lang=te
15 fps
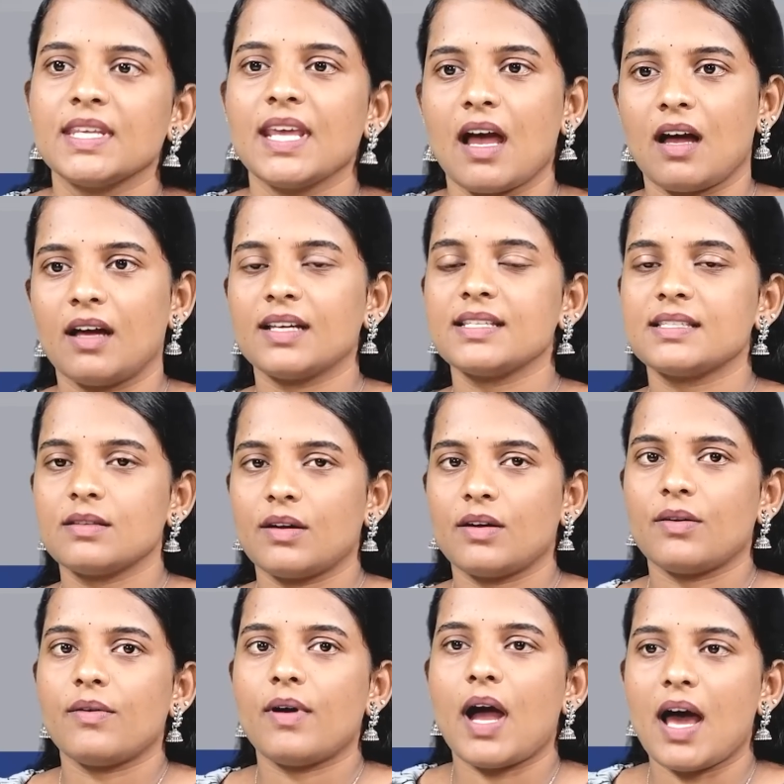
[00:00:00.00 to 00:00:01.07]
యా ఈజ్
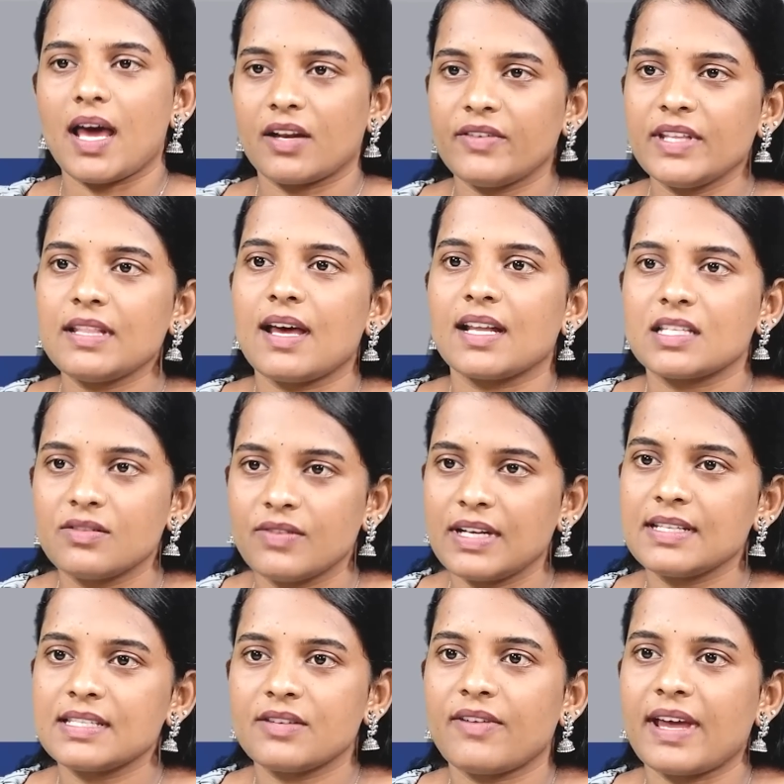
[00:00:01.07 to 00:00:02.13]
అరవింద్
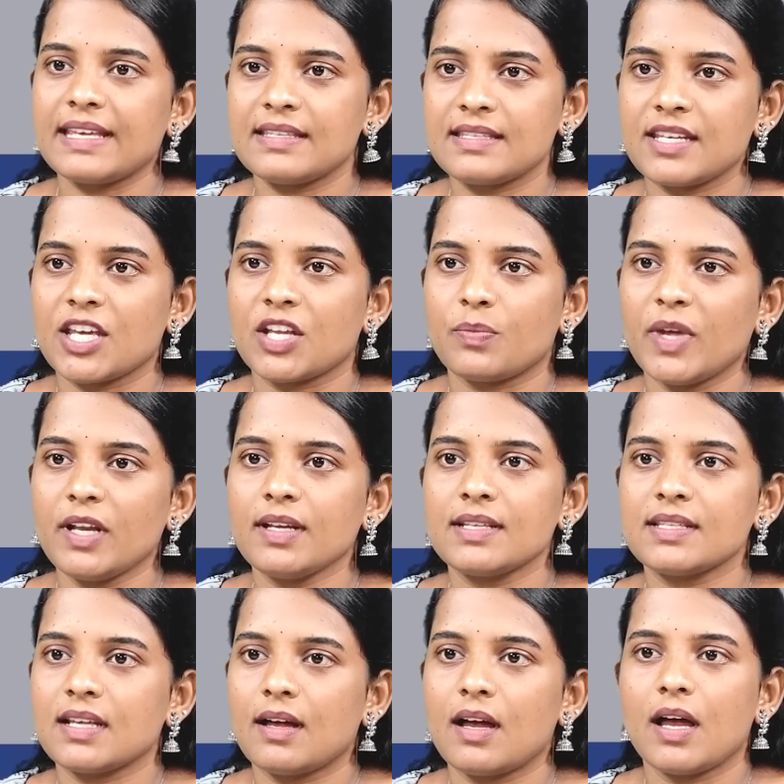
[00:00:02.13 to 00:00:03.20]
అర్సివెల్ ఈజ్ అ వైస్ చైర్మన్
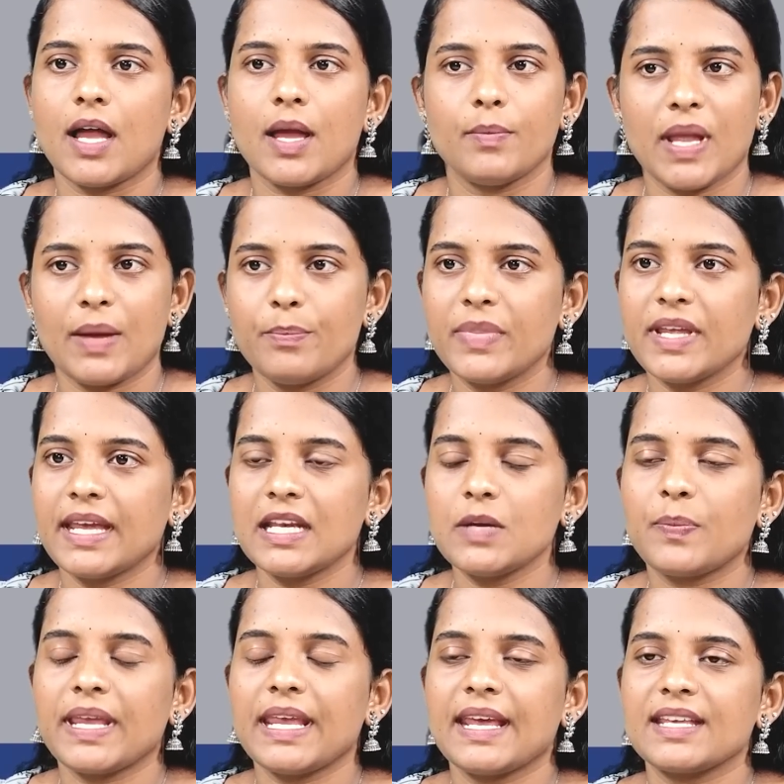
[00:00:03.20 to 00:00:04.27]
ఈజ్ అ
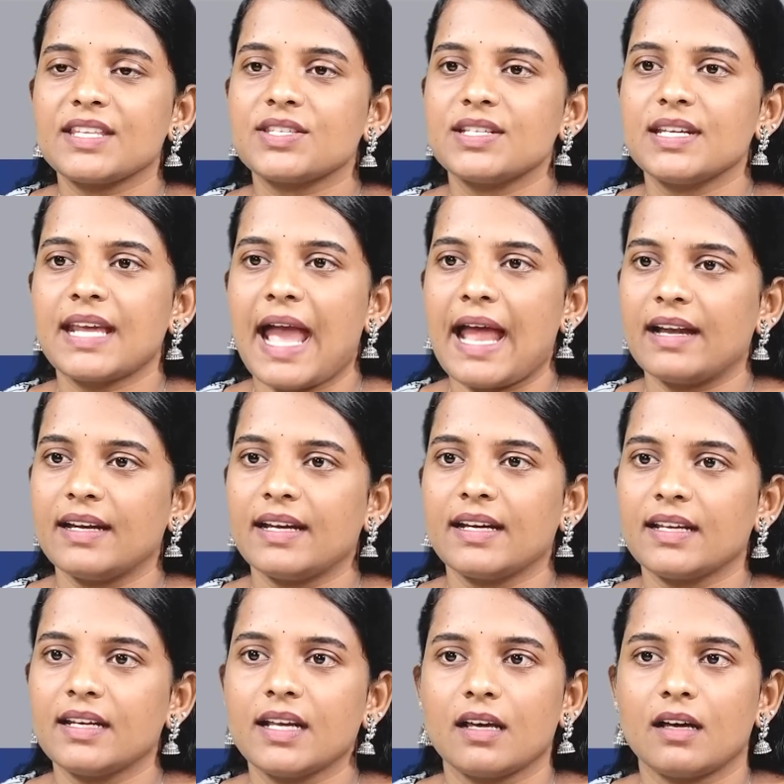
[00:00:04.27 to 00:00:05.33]
ఎంబీఎన్ పిహెచ్డి
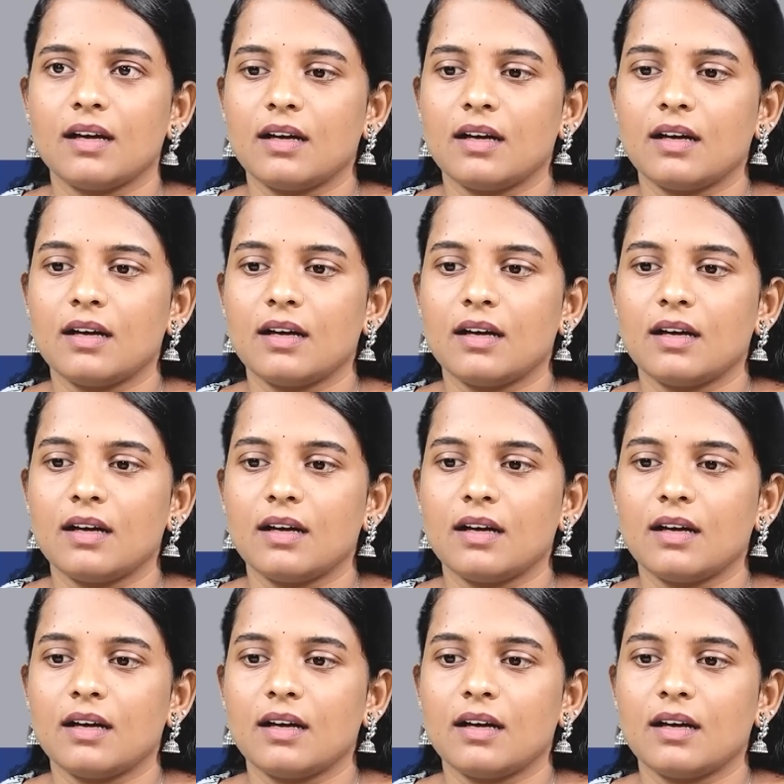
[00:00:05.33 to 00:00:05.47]
క్యాండిడేట్ ఇన్